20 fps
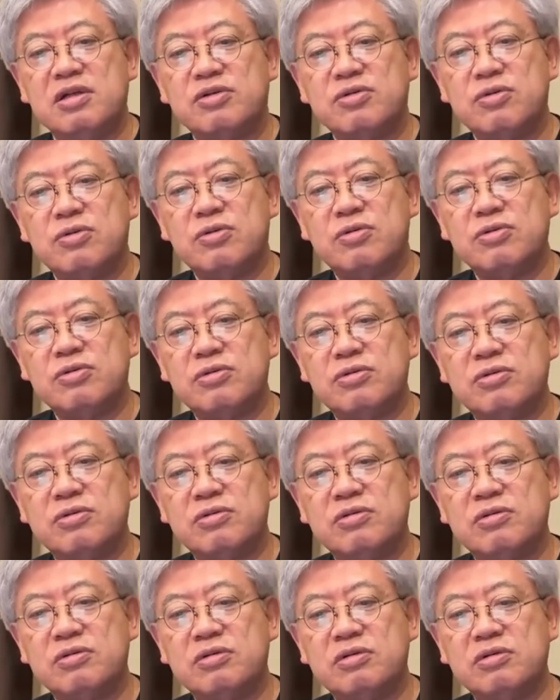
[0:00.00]
そう
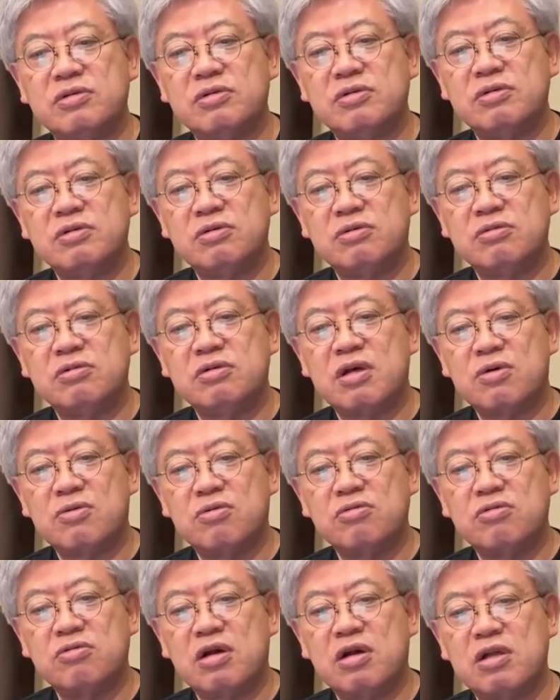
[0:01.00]
いういろんな
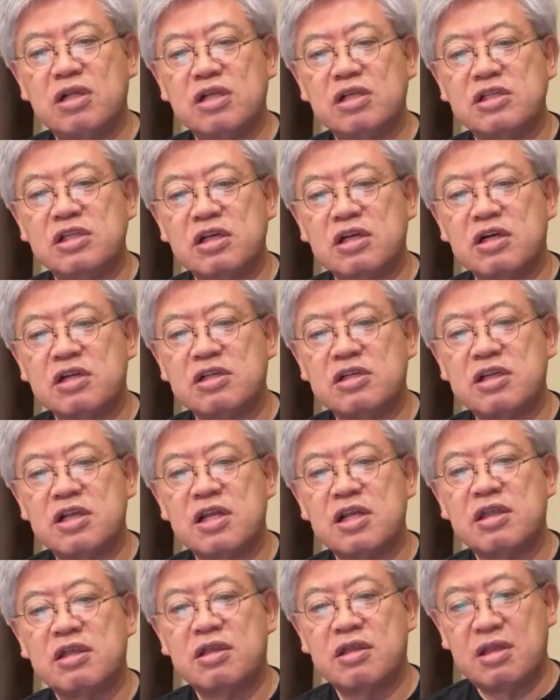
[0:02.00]
こんながですね、重
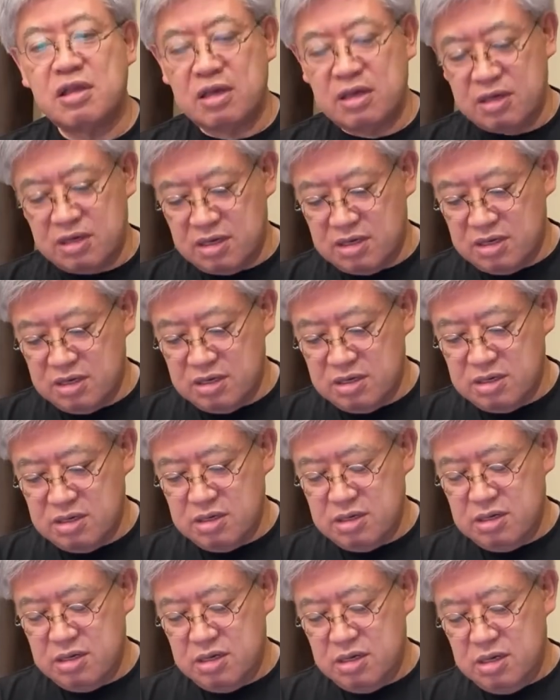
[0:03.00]
なって、
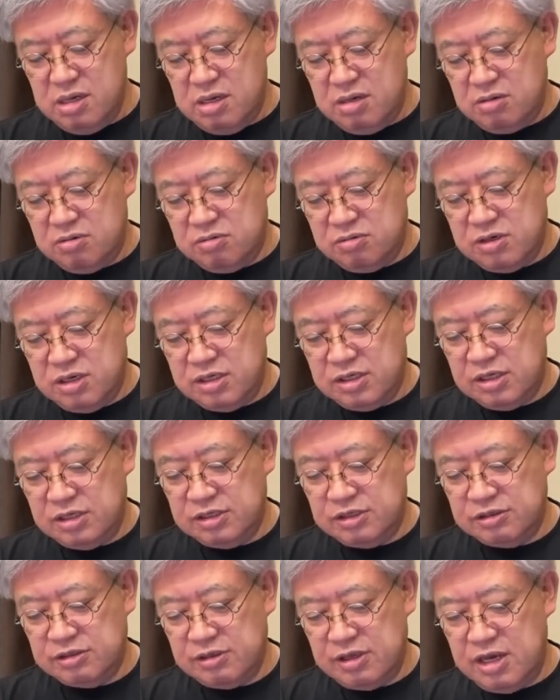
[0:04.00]
この間
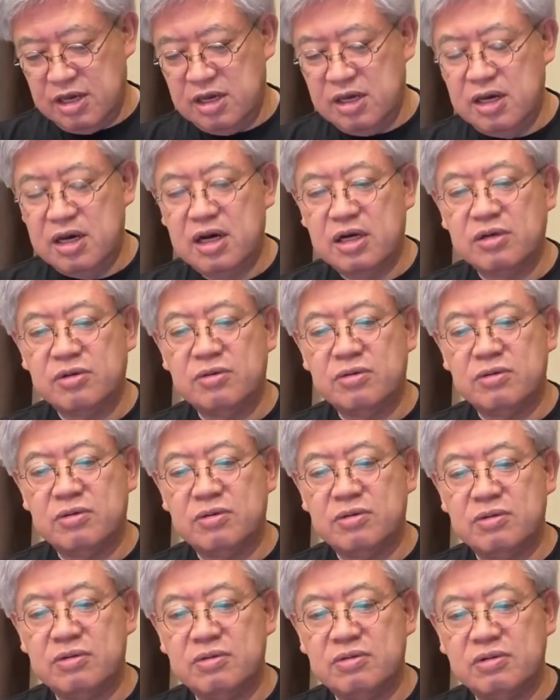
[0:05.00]
ですね、あ
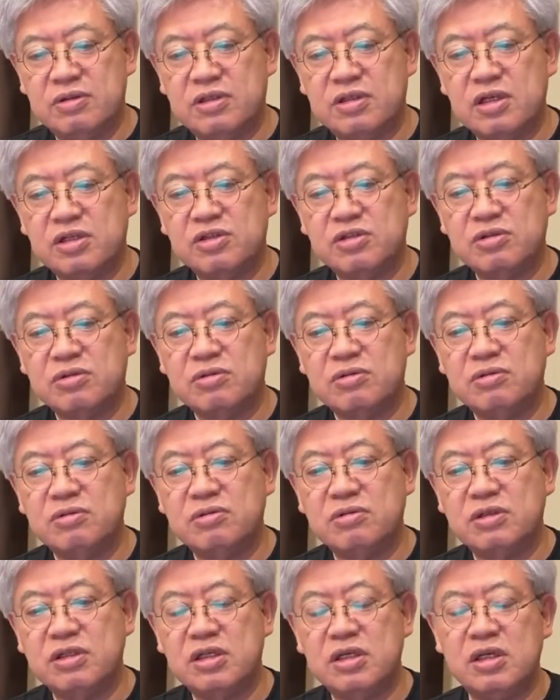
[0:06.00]
の伊勢神
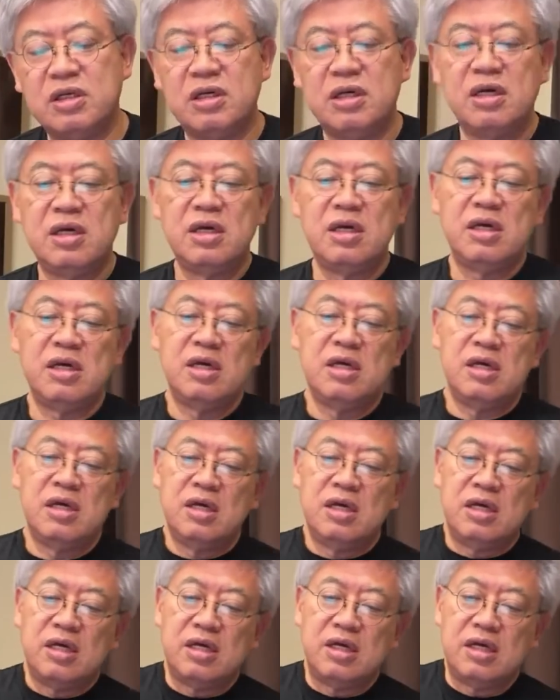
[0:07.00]
宮に、
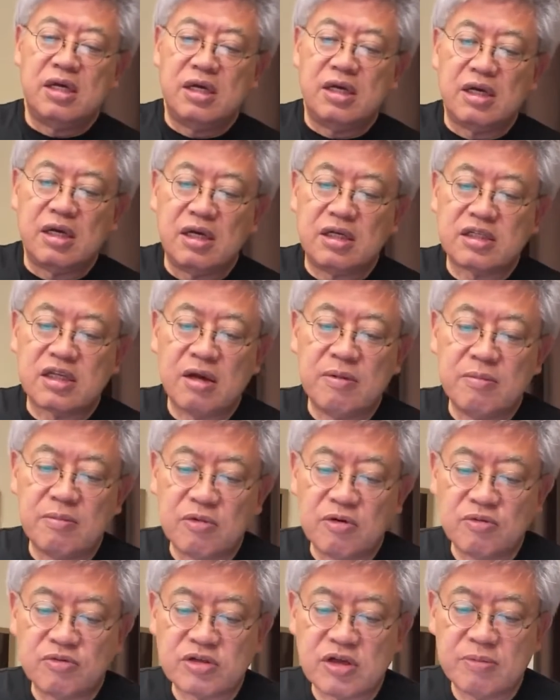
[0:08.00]

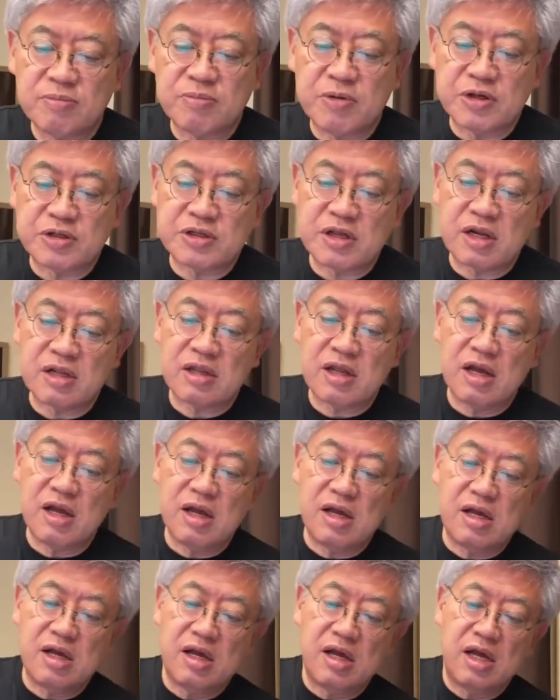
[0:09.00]
えー、ご参拝され
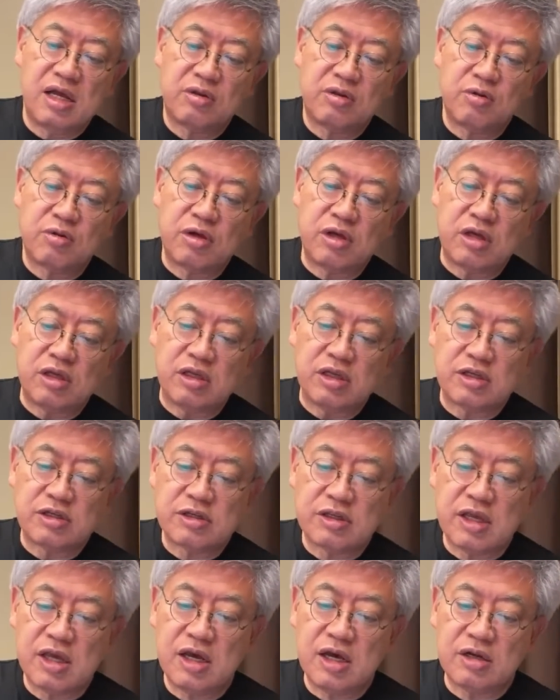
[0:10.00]
た時にで
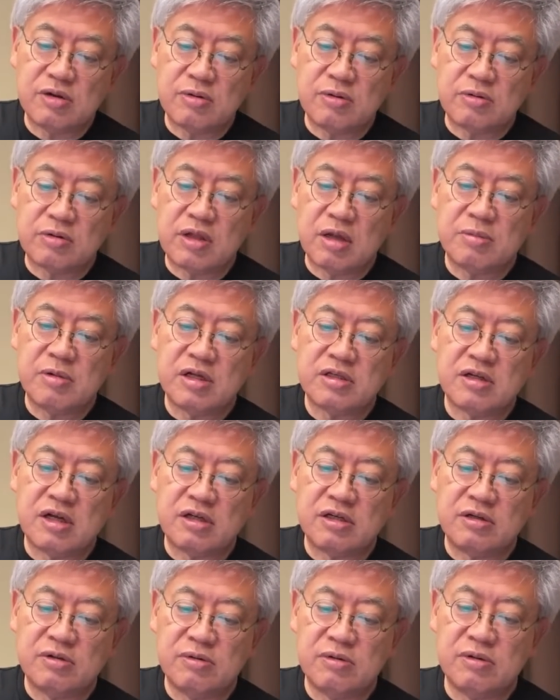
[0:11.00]
すね、あの玉
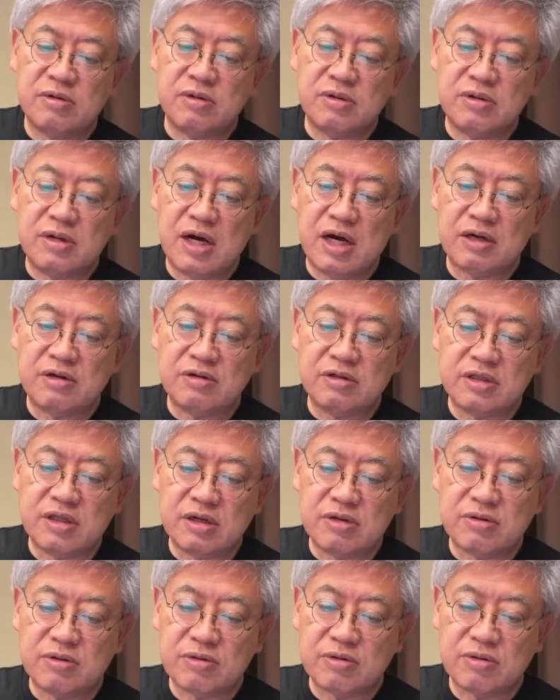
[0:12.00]
砂利を歩い
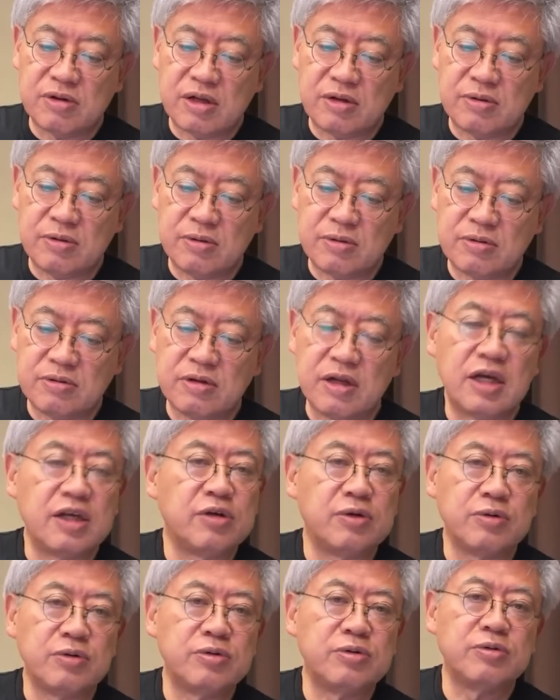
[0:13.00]
てる時のあの暗
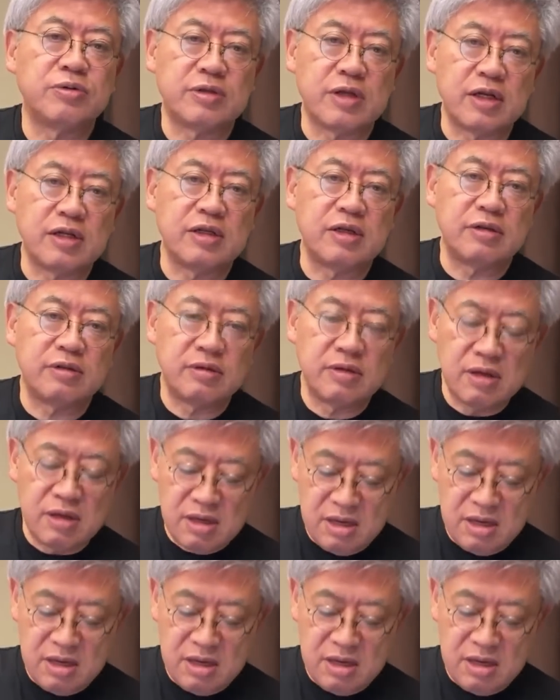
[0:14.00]
い表情をされてる。